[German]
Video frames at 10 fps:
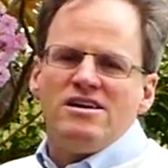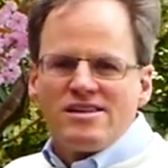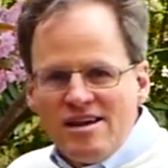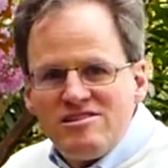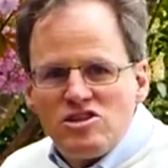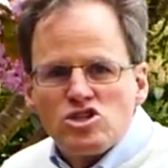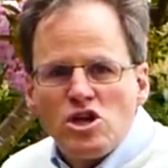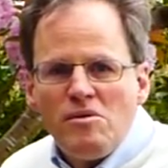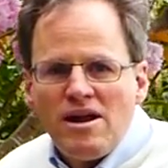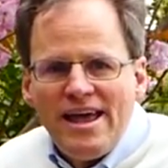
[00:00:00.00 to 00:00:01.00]
Das ist doch
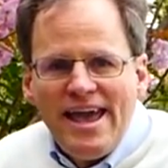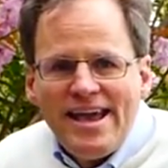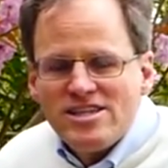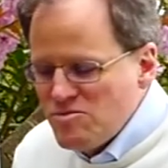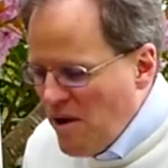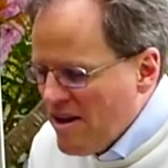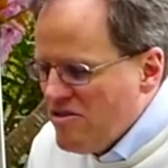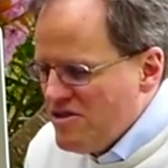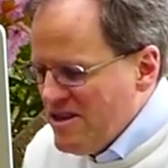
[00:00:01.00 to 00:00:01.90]
schon mal echt spannend für